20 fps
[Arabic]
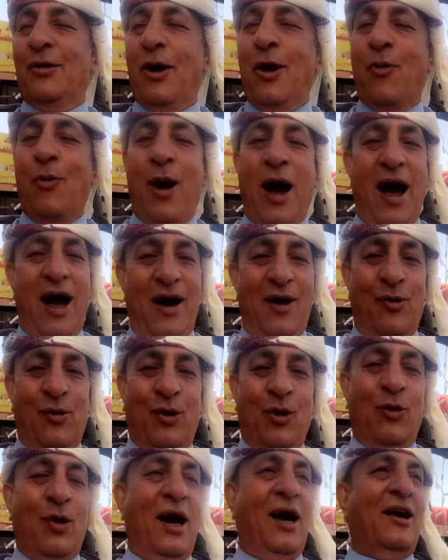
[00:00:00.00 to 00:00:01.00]
هواه
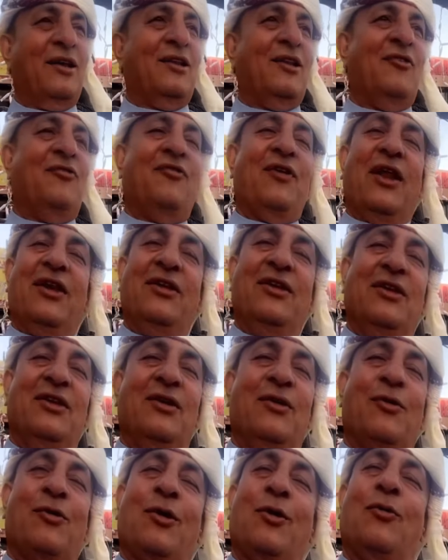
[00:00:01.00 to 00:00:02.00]
وكل واحد له
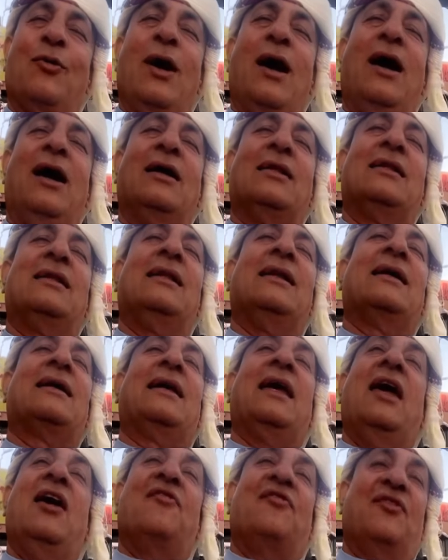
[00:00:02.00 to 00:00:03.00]
فنه وكل واحد له
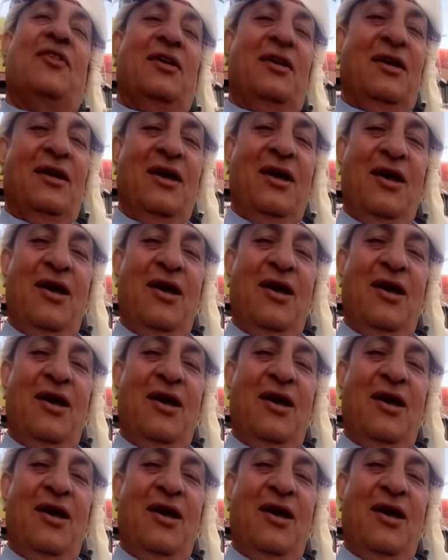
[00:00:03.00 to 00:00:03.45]
كيفه